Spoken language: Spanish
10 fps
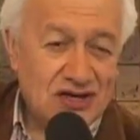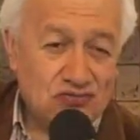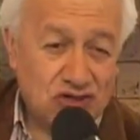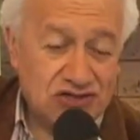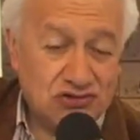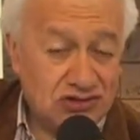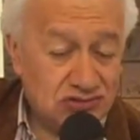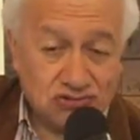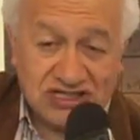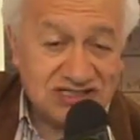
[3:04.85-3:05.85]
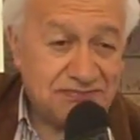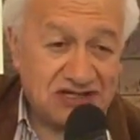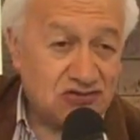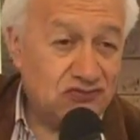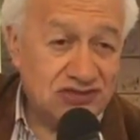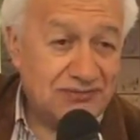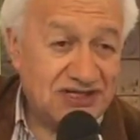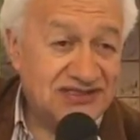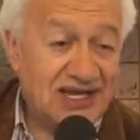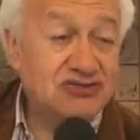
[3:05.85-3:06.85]
Bueno, un aspecto
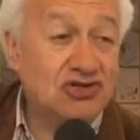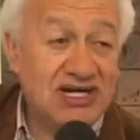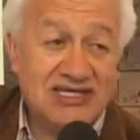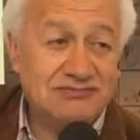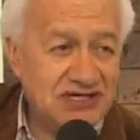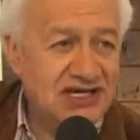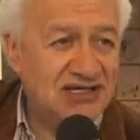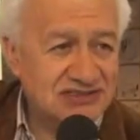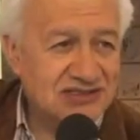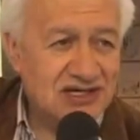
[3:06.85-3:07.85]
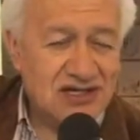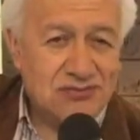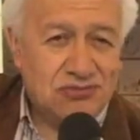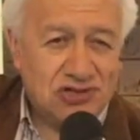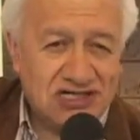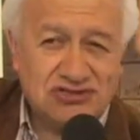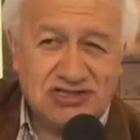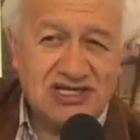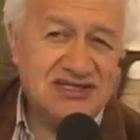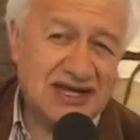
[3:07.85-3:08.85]
fundamental son las vías. Por eso
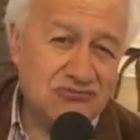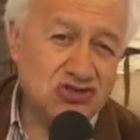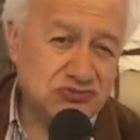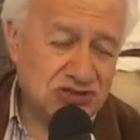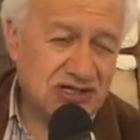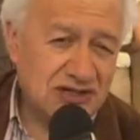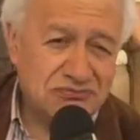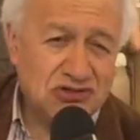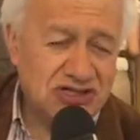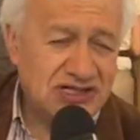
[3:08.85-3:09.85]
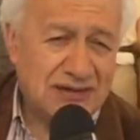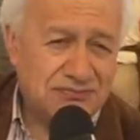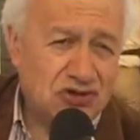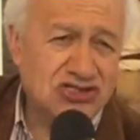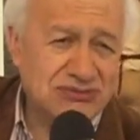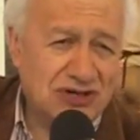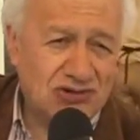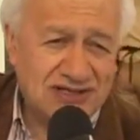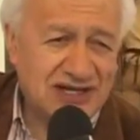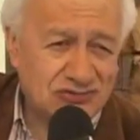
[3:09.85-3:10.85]
necesitamos, por ejemplo, en la próxima
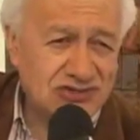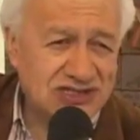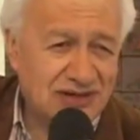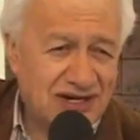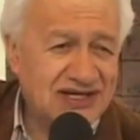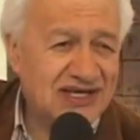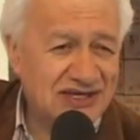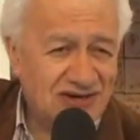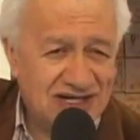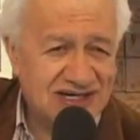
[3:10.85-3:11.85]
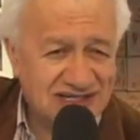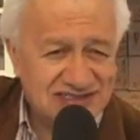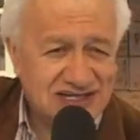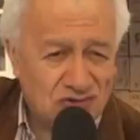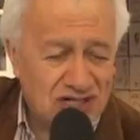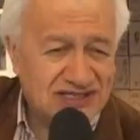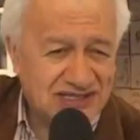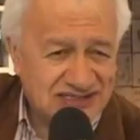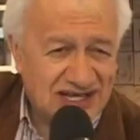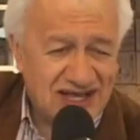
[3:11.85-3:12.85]
vuelta a Cundinamarca llevar esta vuelta,
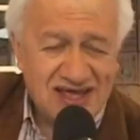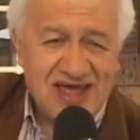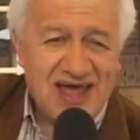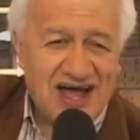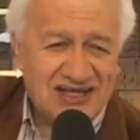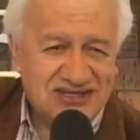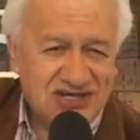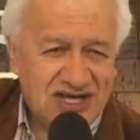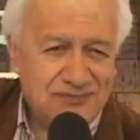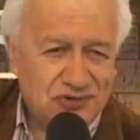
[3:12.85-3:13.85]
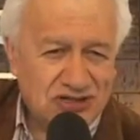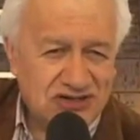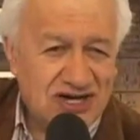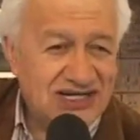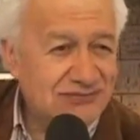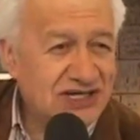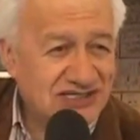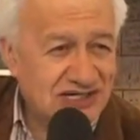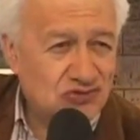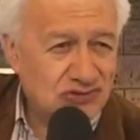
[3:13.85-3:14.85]
esta actividad deportiva, las vías
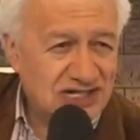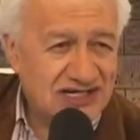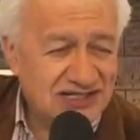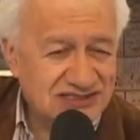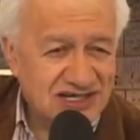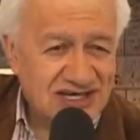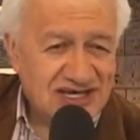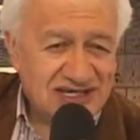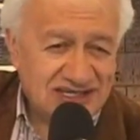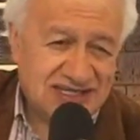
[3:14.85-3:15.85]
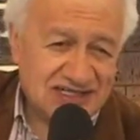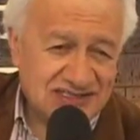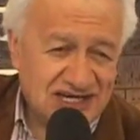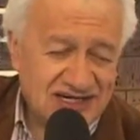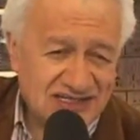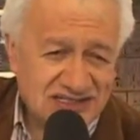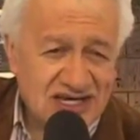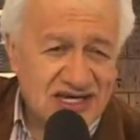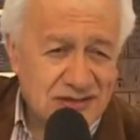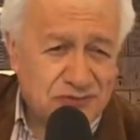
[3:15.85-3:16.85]
secundarias y terciarias.
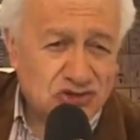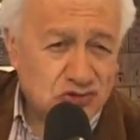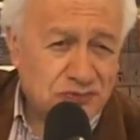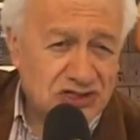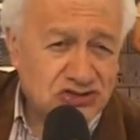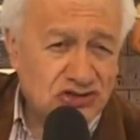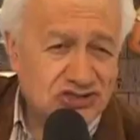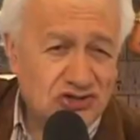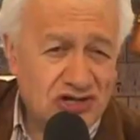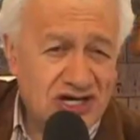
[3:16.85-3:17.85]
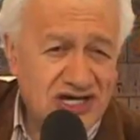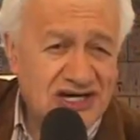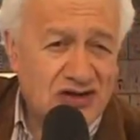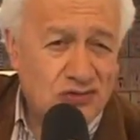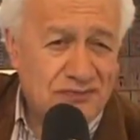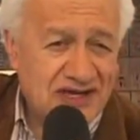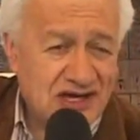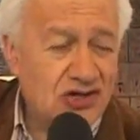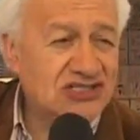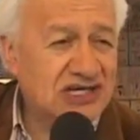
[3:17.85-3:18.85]
Y por supuesto eso debe ir
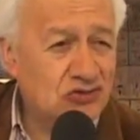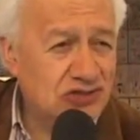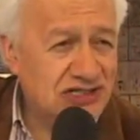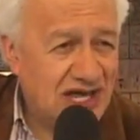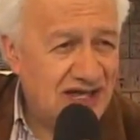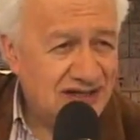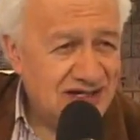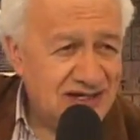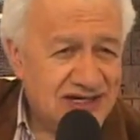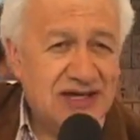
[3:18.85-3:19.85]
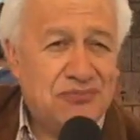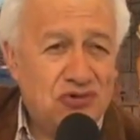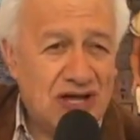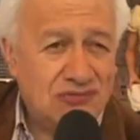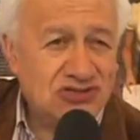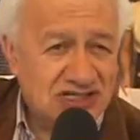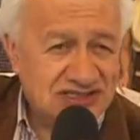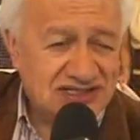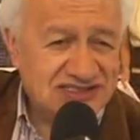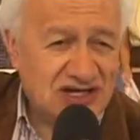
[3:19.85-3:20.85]
acompañado de seguridad, que podamos
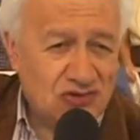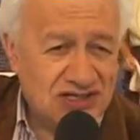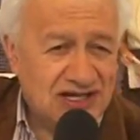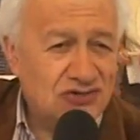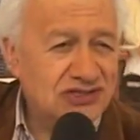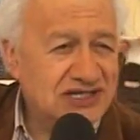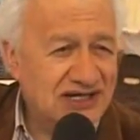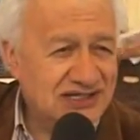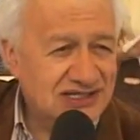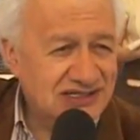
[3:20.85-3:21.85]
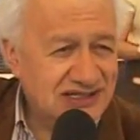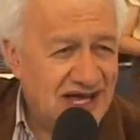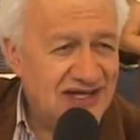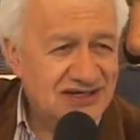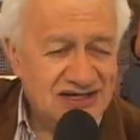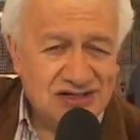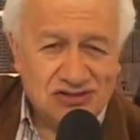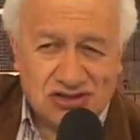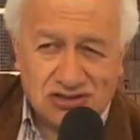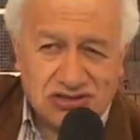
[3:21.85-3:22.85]
hacer esta vuelta con tranquilidad,
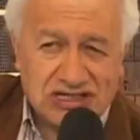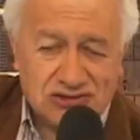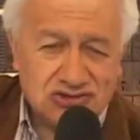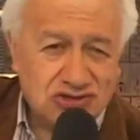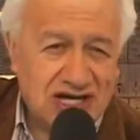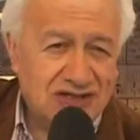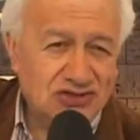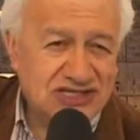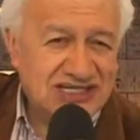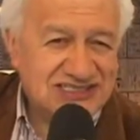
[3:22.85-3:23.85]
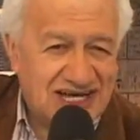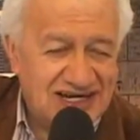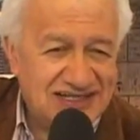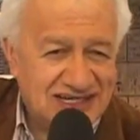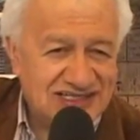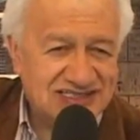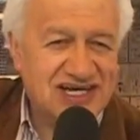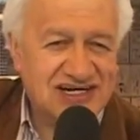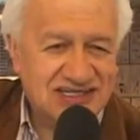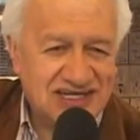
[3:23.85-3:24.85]
que los ciudadanos que salen a las
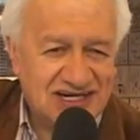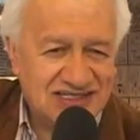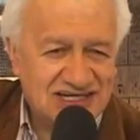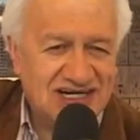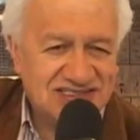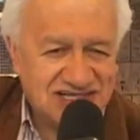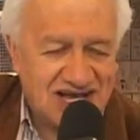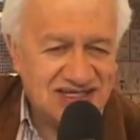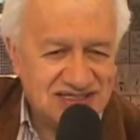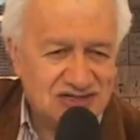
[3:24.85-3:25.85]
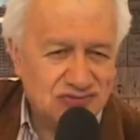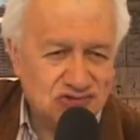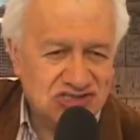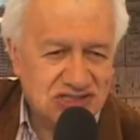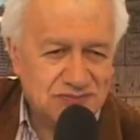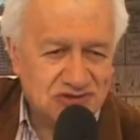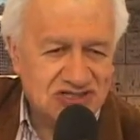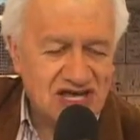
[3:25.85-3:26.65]
carreteras, a las calles de los municipios,